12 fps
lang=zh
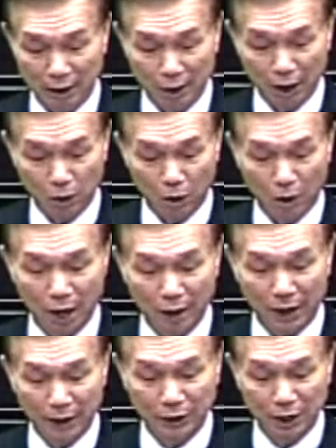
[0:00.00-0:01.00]
呃，口
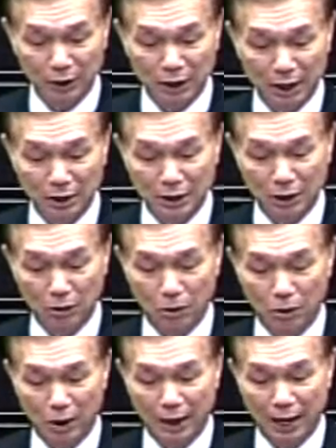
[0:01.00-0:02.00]
号来奠定政
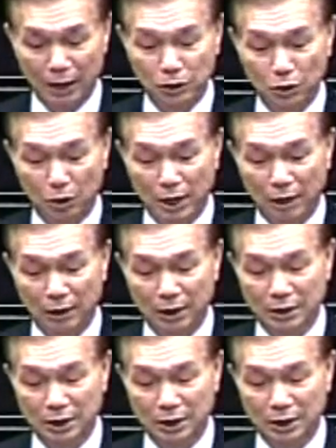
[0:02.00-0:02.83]
府未来重要的